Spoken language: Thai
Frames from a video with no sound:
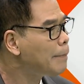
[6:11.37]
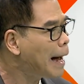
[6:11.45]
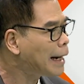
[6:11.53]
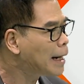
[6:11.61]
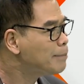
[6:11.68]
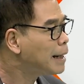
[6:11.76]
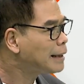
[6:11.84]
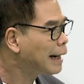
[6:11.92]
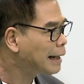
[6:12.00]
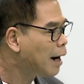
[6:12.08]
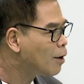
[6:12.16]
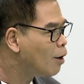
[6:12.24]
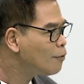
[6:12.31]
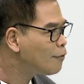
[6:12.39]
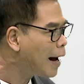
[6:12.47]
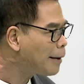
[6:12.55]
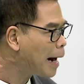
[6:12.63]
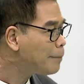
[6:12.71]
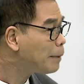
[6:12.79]
พรรคการเมืองหลักาของ
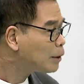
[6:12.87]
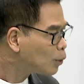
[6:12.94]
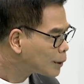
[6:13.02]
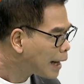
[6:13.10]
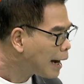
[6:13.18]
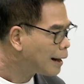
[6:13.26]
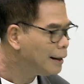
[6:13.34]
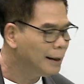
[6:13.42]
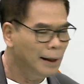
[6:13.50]
ฝ่ายค้านเป็นตัวตั้ง